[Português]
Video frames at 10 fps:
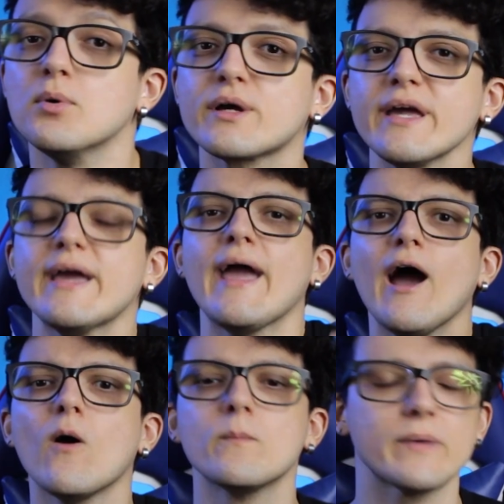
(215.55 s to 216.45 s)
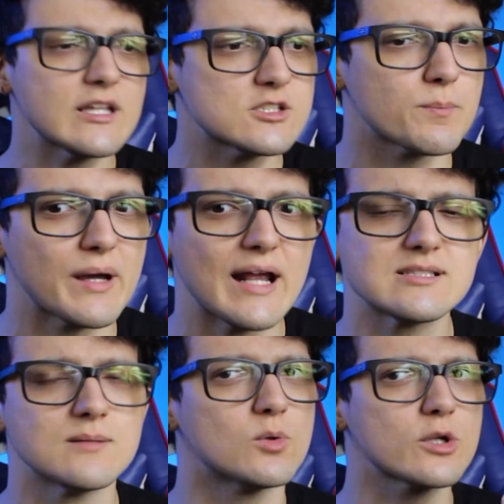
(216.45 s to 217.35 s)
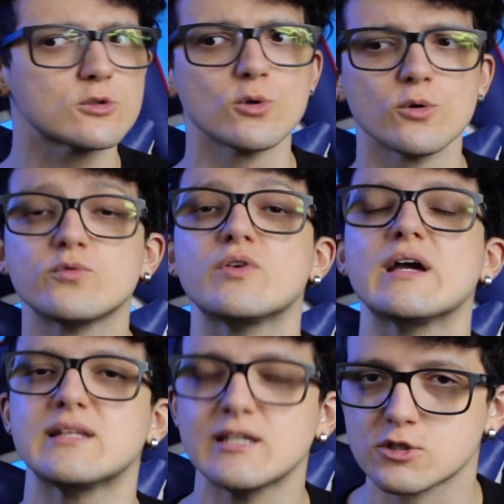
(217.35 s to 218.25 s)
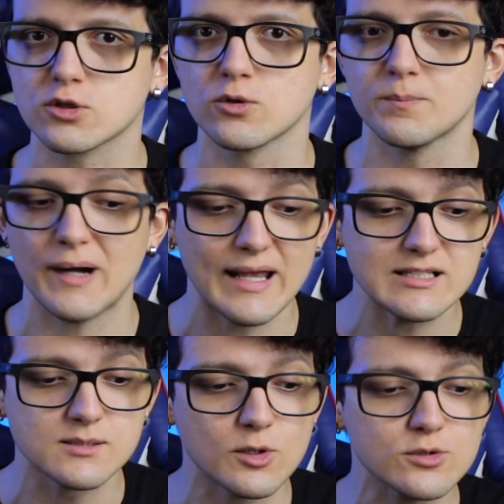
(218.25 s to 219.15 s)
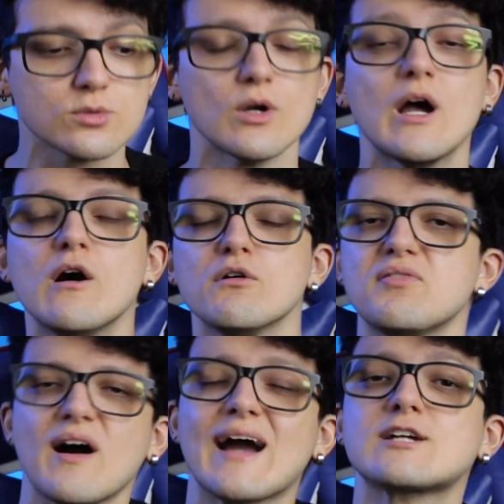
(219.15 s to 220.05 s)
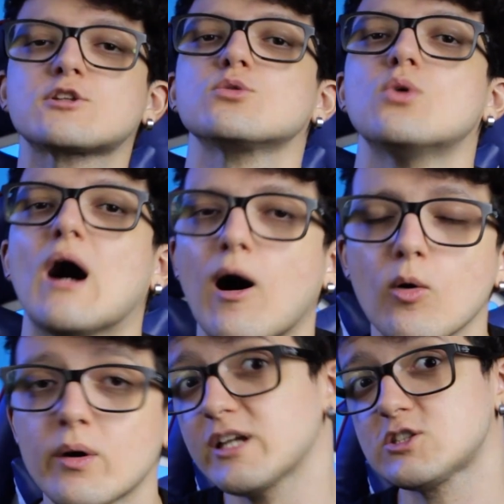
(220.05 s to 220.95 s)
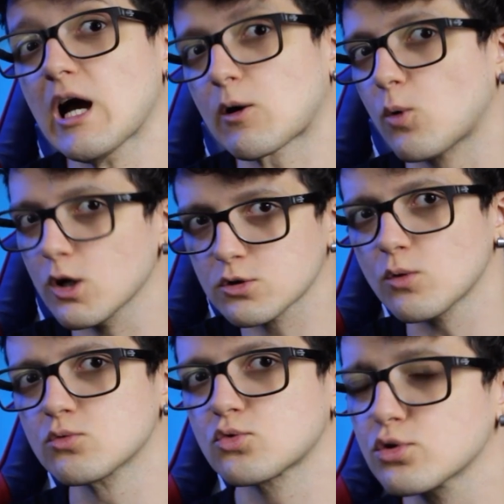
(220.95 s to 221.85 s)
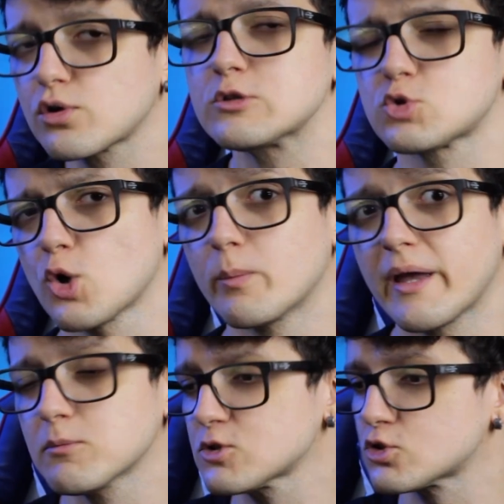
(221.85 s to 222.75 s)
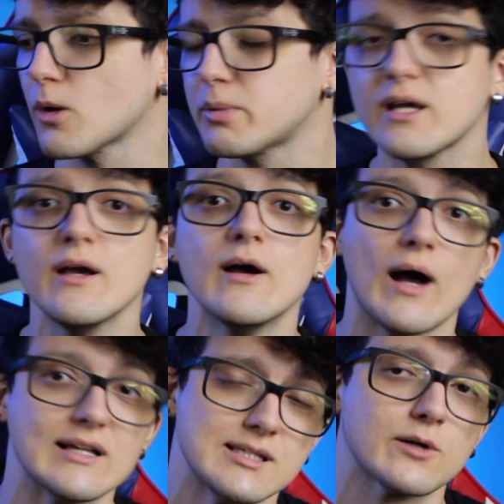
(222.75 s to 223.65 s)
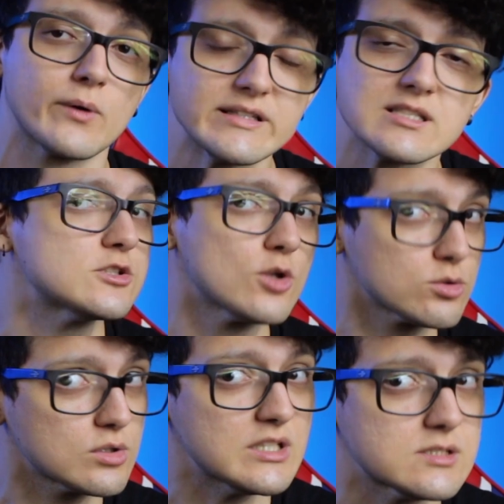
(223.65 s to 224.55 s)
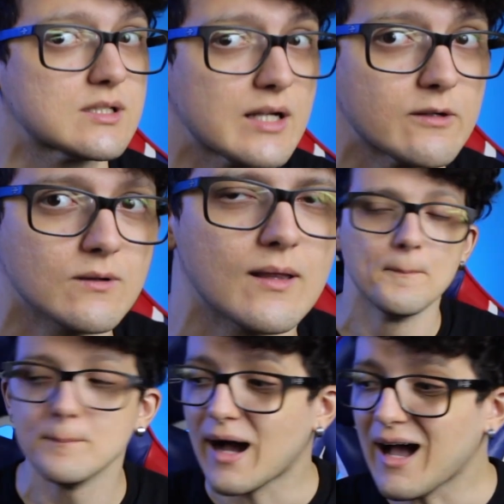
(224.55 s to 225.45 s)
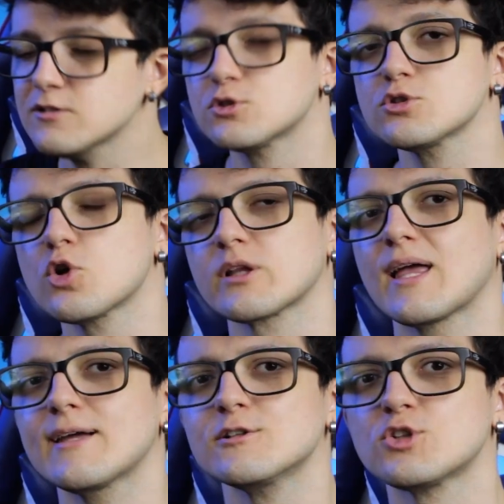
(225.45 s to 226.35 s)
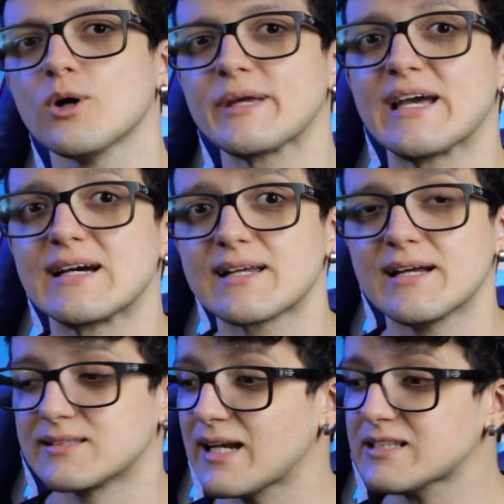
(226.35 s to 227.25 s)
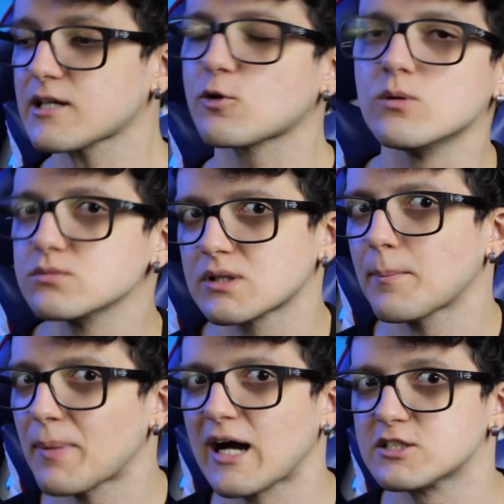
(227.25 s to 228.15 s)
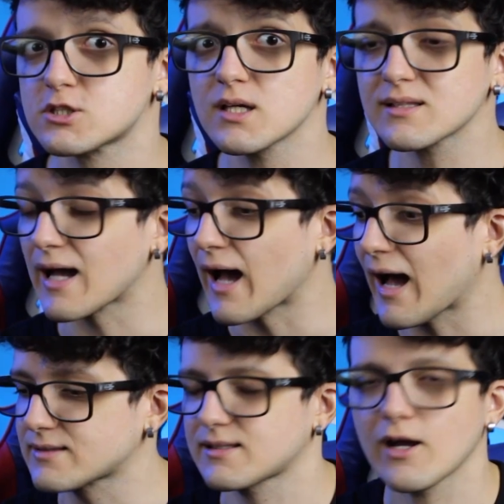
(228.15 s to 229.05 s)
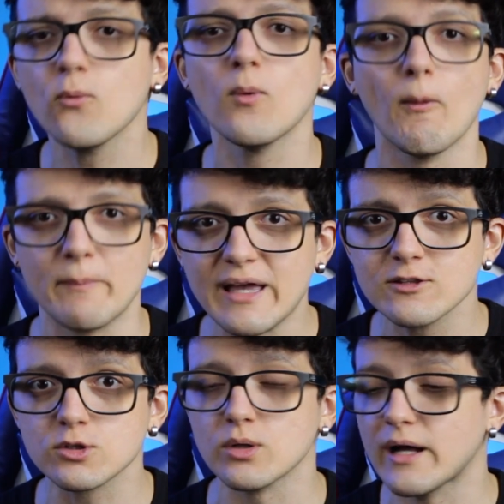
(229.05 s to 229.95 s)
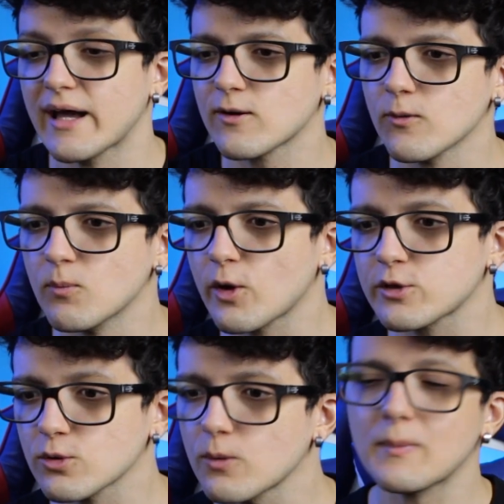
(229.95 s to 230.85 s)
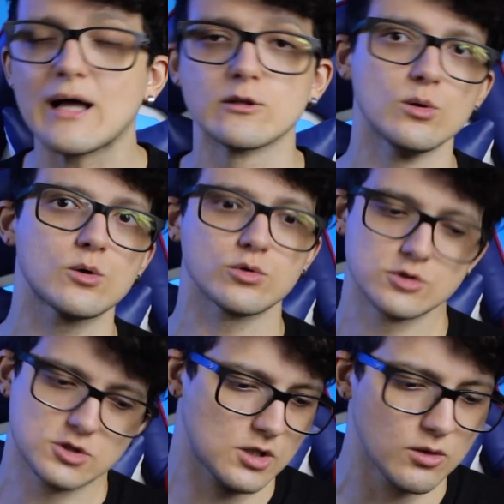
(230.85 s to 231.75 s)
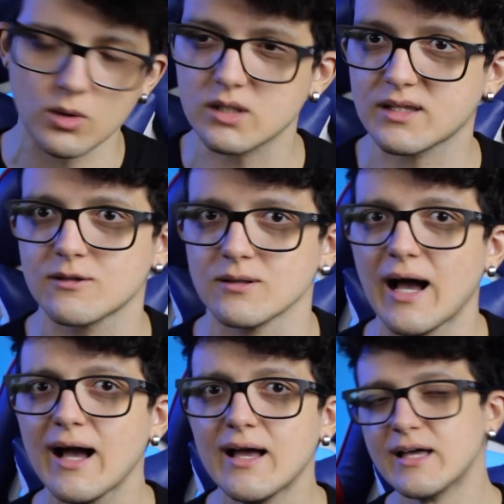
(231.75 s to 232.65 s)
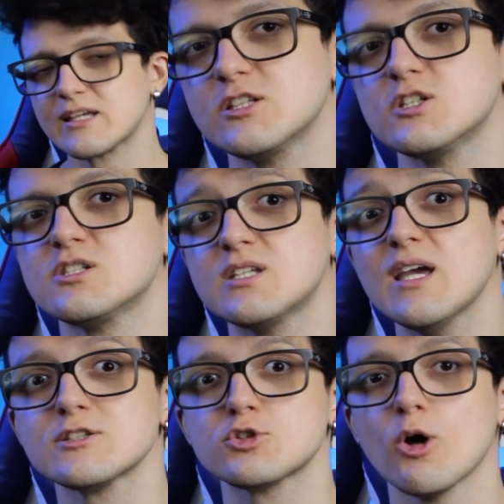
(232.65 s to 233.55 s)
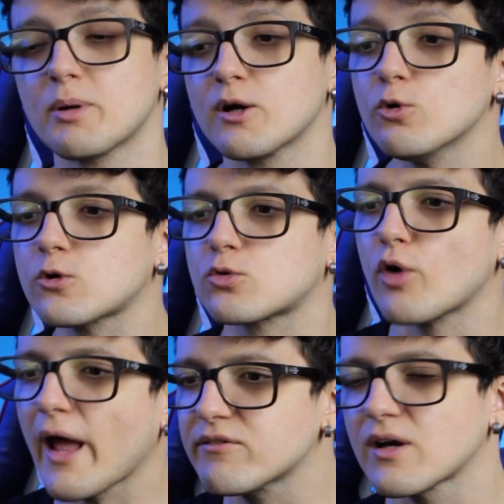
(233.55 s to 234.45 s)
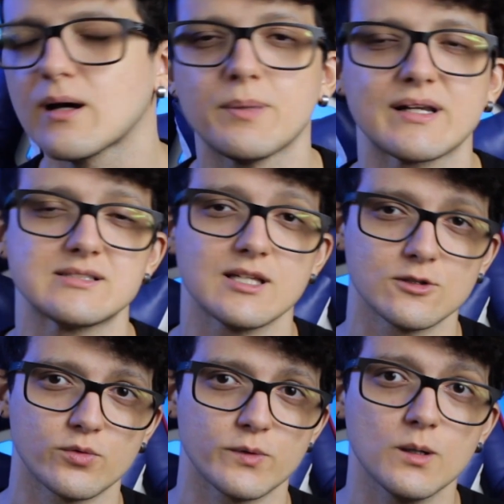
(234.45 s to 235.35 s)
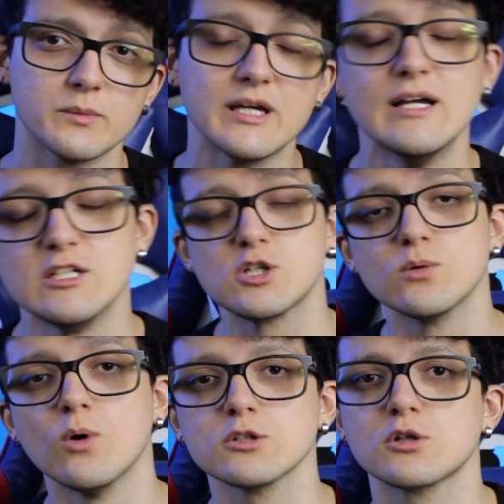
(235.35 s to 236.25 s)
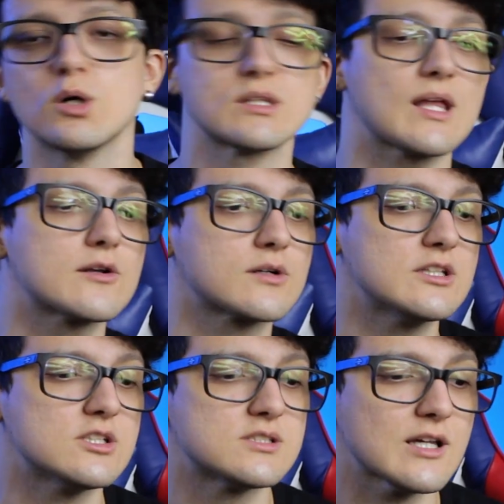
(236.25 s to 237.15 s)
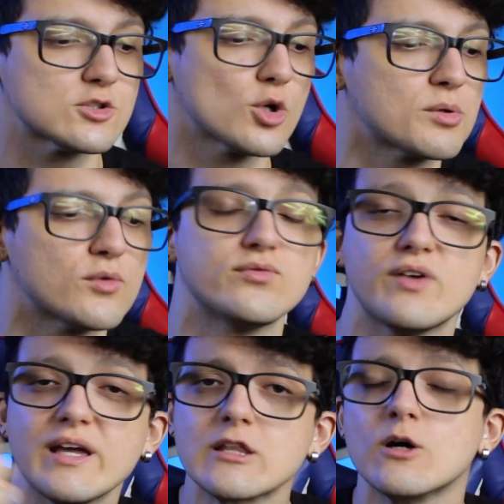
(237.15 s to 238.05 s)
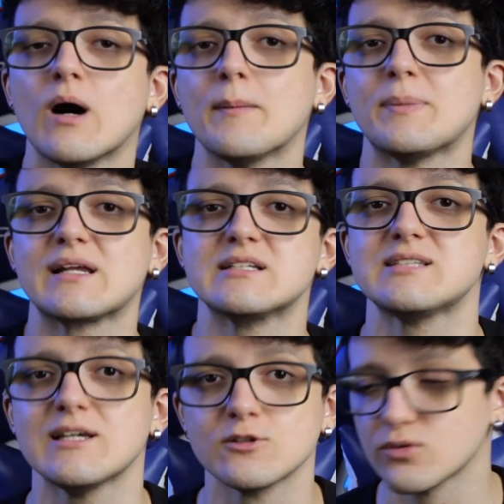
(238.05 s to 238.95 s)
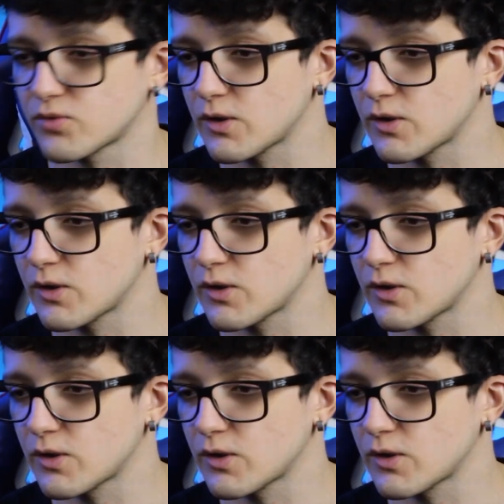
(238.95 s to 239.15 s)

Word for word: porque realmente parece muito verídico, parece muito factual e de acordo com tudo que soubemos sobre a sequência de Doutor Estranho. Mas os roteiros de Homem-Aranha 3, em contrapartida, até o momento, eram muito malucos. Tinha um roteiro lá que dizia sobre o Craven aparecer no filme, tinha um outro roteiro que dizia sobre o Venom aparecer no